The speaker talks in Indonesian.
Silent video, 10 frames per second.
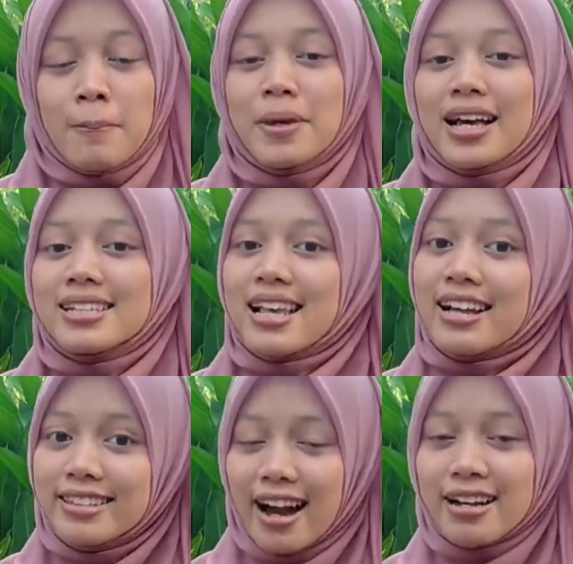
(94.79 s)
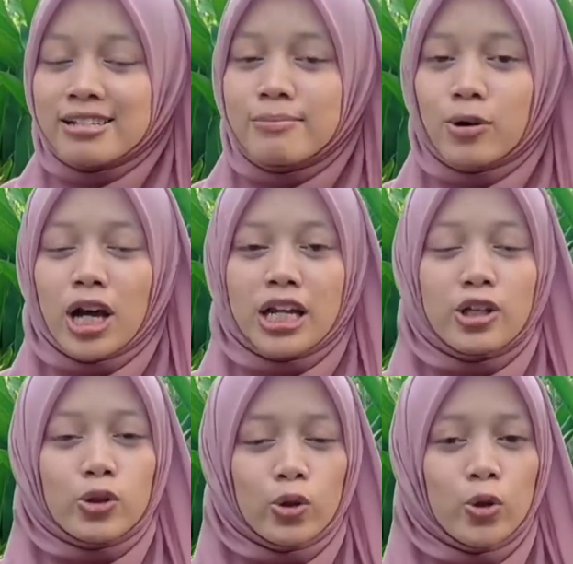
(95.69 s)
Biasanya kesimpulan
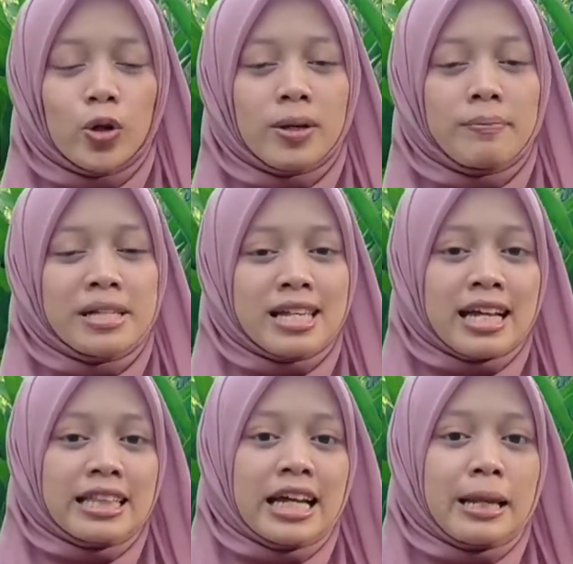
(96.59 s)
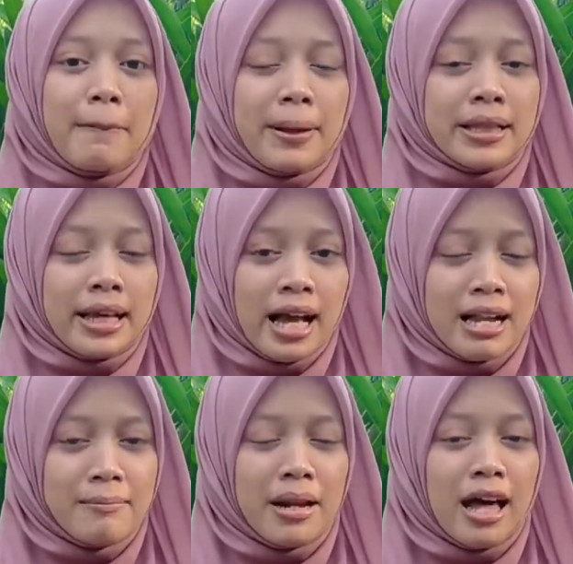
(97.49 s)
itu bisa kita
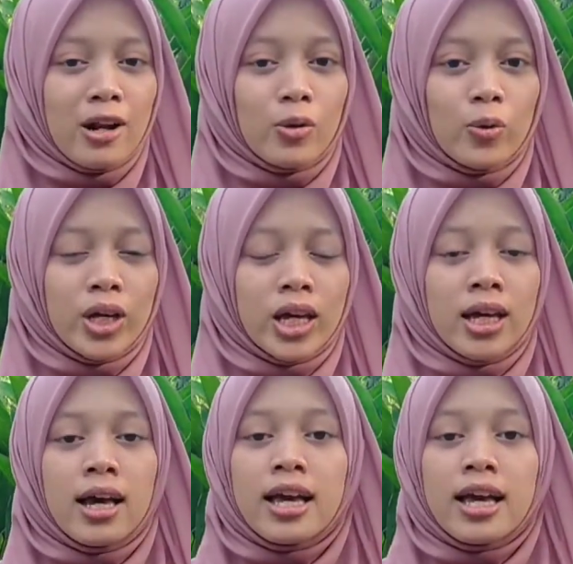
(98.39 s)
dapatkan melalui